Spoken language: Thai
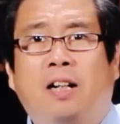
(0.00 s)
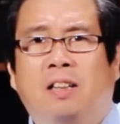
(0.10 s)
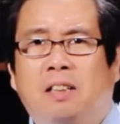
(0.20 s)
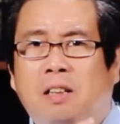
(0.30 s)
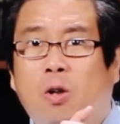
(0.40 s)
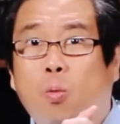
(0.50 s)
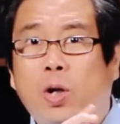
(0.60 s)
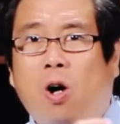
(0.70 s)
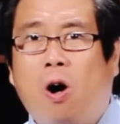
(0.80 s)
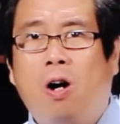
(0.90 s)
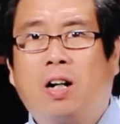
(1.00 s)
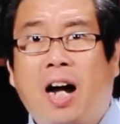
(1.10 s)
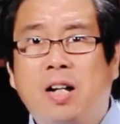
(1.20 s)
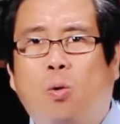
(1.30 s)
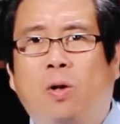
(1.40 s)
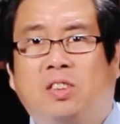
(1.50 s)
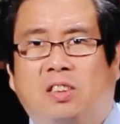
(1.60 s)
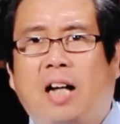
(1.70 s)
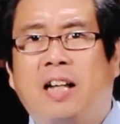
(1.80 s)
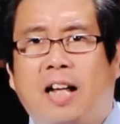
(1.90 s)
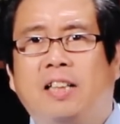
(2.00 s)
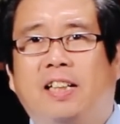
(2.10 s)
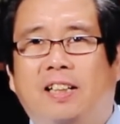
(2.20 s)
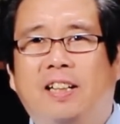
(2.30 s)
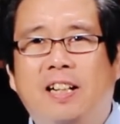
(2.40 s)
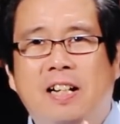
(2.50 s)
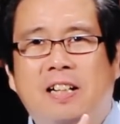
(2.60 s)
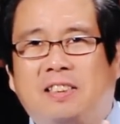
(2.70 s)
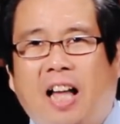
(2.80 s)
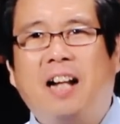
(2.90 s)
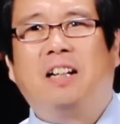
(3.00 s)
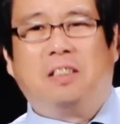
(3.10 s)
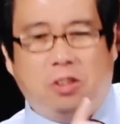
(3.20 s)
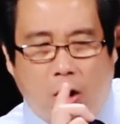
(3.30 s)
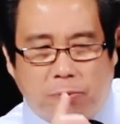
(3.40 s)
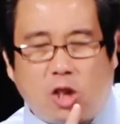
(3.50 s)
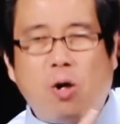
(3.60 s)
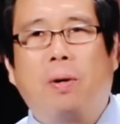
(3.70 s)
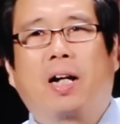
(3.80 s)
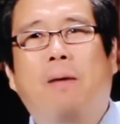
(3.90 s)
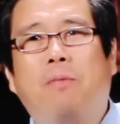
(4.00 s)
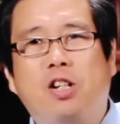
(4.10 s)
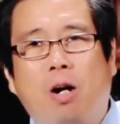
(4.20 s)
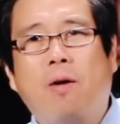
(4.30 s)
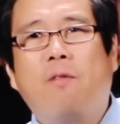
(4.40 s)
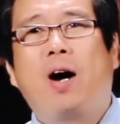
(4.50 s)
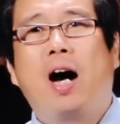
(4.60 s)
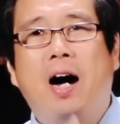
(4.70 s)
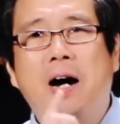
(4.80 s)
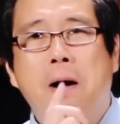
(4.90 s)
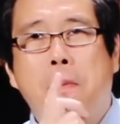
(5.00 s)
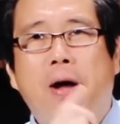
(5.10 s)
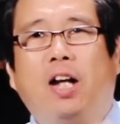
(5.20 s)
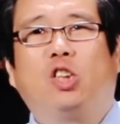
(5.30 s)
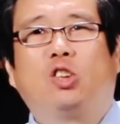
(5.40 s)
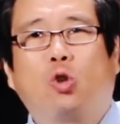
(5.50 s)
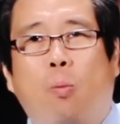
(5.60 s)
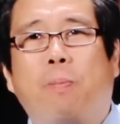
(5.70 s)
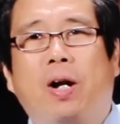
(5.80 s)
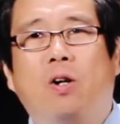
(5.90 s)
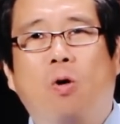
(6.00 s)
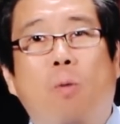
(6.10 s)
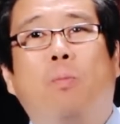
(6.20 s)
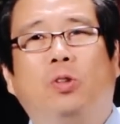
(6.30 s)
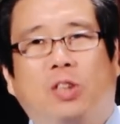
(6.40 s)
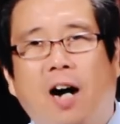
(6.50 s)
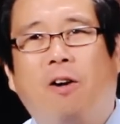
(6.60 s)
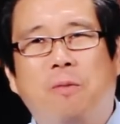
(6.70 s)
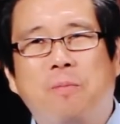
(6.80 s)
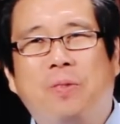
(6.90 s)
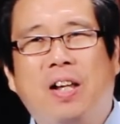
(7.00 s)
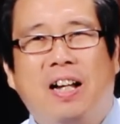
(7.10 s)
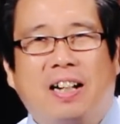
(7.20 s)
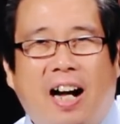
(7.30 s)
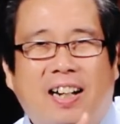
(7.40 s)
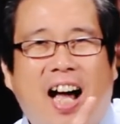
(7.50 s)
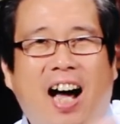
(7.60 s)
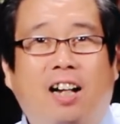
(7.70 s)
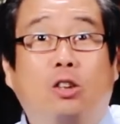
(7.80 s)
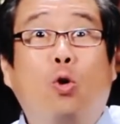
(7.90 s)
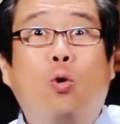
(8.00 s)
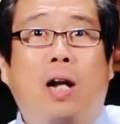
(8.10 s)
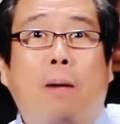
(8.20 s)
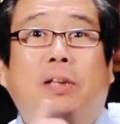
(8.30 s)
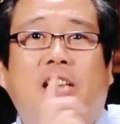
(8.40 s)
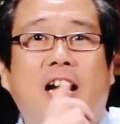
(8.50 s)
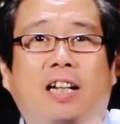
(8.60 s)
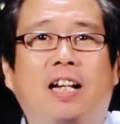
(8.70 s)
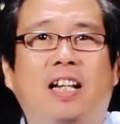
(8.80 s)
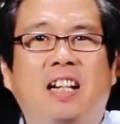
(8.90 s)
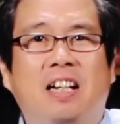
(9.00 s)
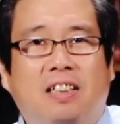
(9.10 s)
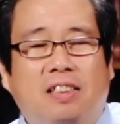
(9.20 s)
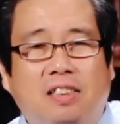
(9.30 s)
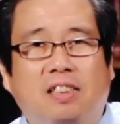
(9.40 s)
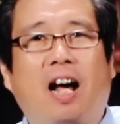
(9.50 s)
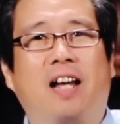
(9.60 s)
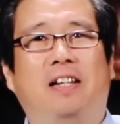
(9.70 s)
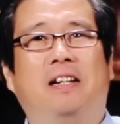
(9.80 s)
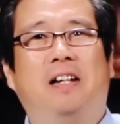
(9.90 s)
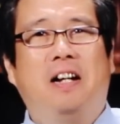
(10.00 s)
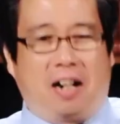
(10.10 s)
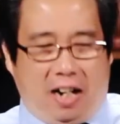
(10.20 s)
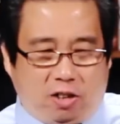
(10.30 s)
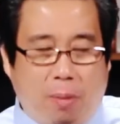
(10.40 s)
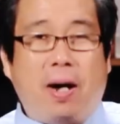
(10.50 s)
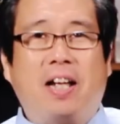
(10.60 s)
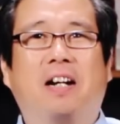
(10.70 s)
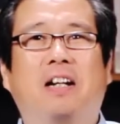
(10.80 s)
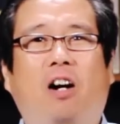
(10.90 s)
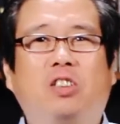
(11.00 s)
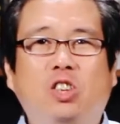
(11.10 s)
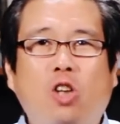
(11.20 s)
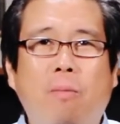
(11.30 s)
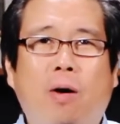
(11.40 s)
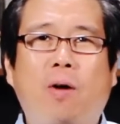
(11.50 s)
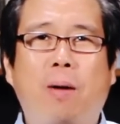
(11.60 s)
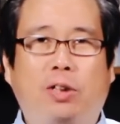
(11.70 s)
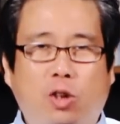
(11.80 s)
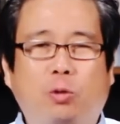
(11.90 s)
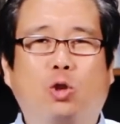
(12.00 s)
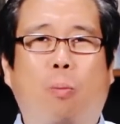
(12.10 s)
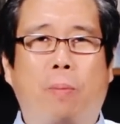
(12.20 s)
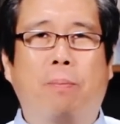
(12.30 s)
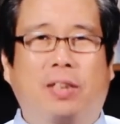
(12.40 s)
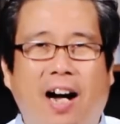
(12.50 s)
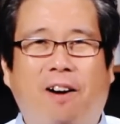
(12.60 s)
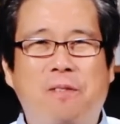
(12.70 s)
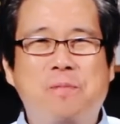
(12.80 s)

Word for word: ท่านวิเคราะห์ไข้ควรศึกษาอย่างแท้จริง ท่านยอมสยบเลยครับและยอมรับว่าเพซิสทรงเป็นองค์พระเจ้าครั้งหน้าเราจะรู้รักประชาท่านนี้คือใครแล้วทำไมเขาถึงยอมรับว่าเพซิสทรงเป็นพระเจ้า